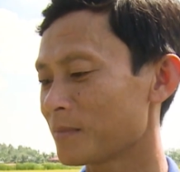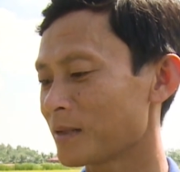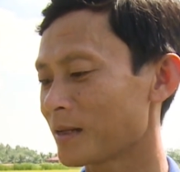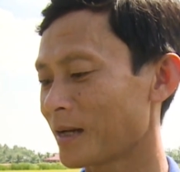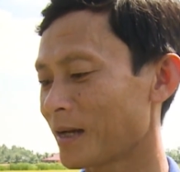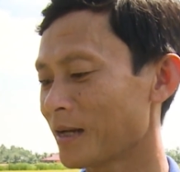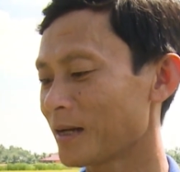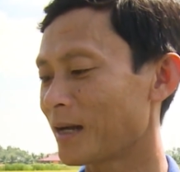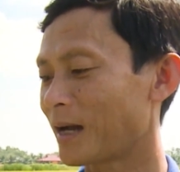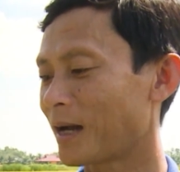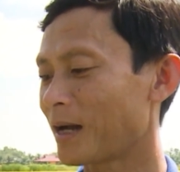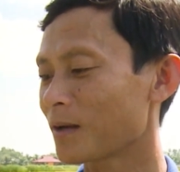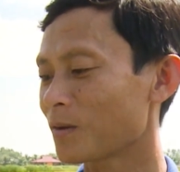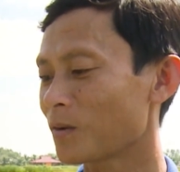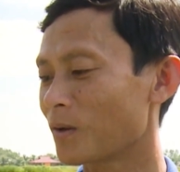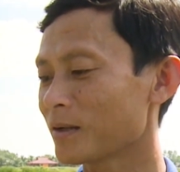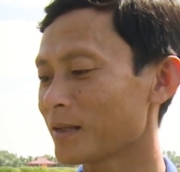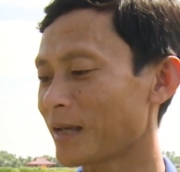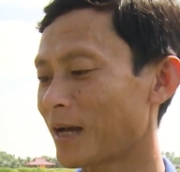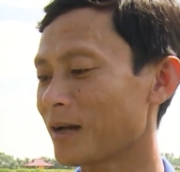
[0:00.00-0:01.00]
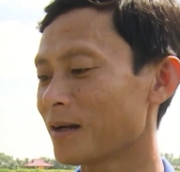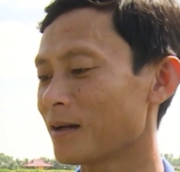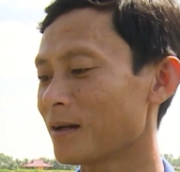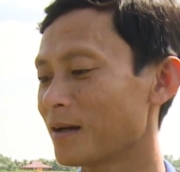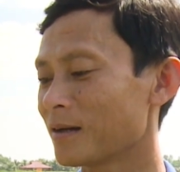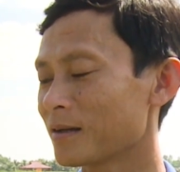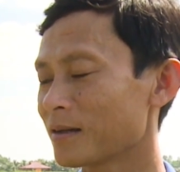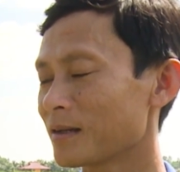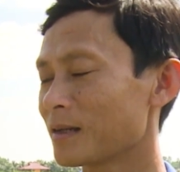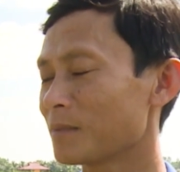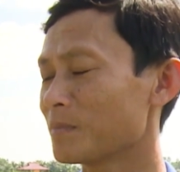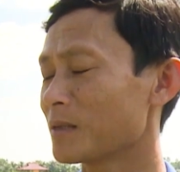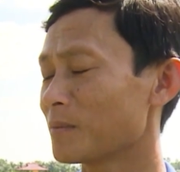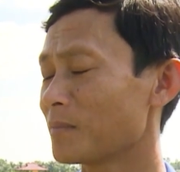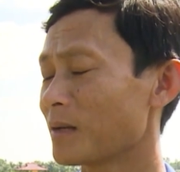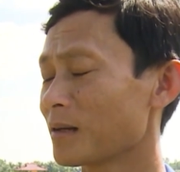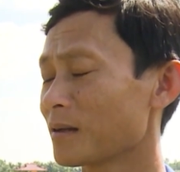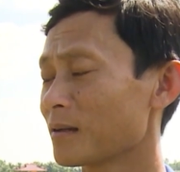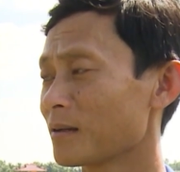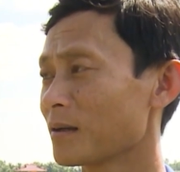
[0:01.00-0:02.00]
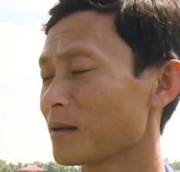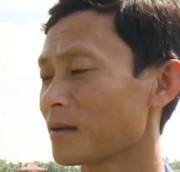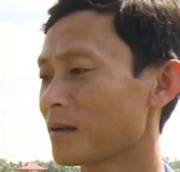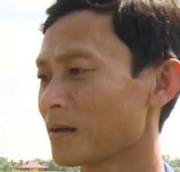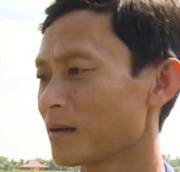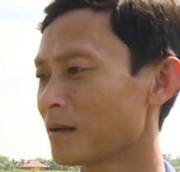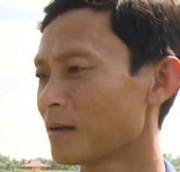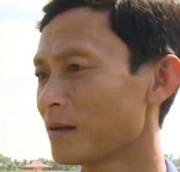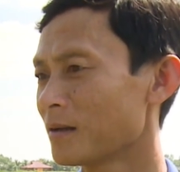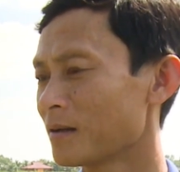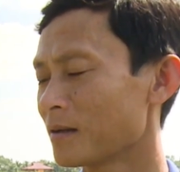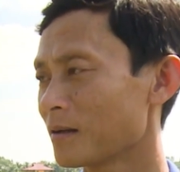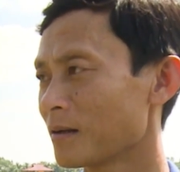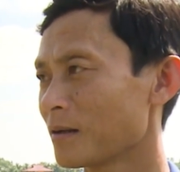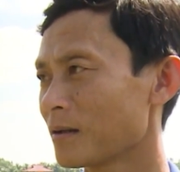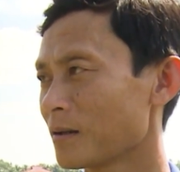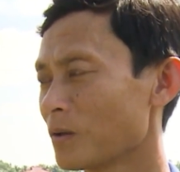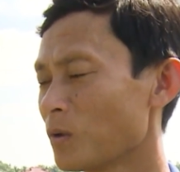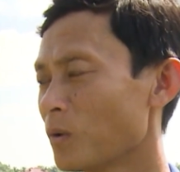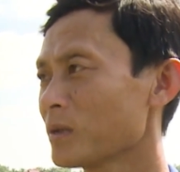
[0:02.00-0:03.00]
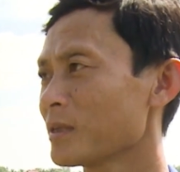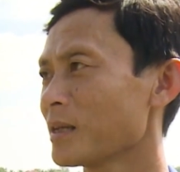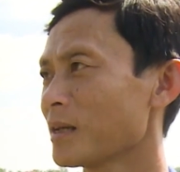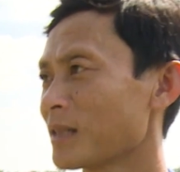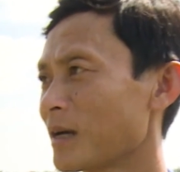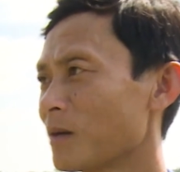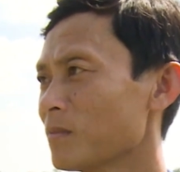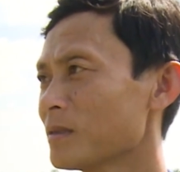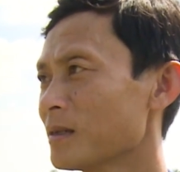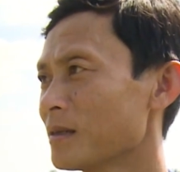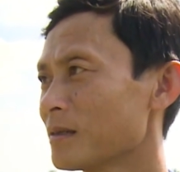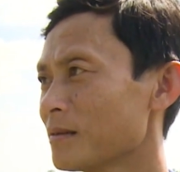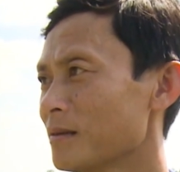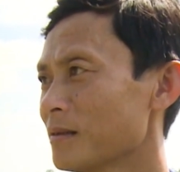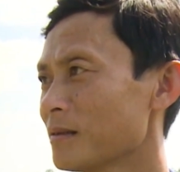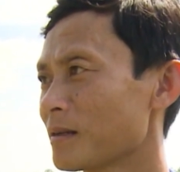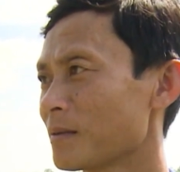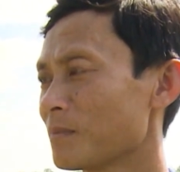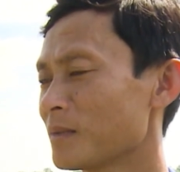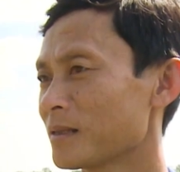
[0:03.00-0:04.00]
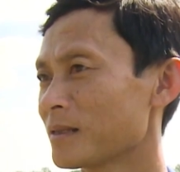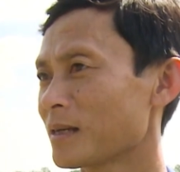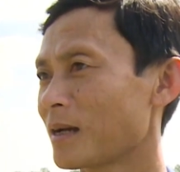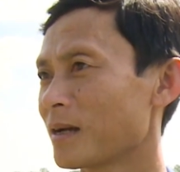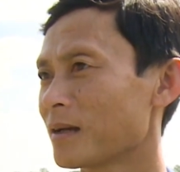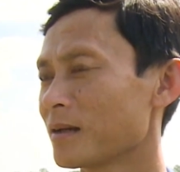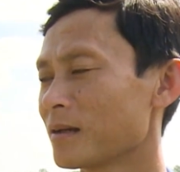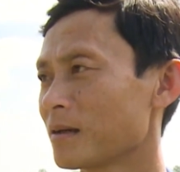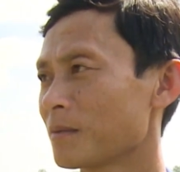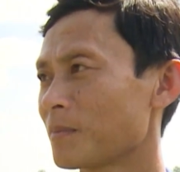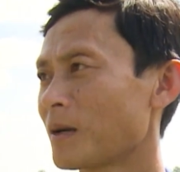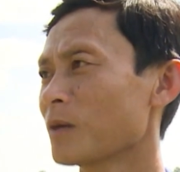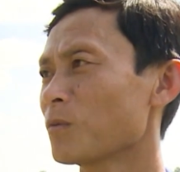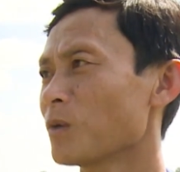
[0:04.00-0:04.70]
mọi năm mà kể cả có giá hơn là mình mần ờ, ờ, lúa truyền thống như trước là mình xài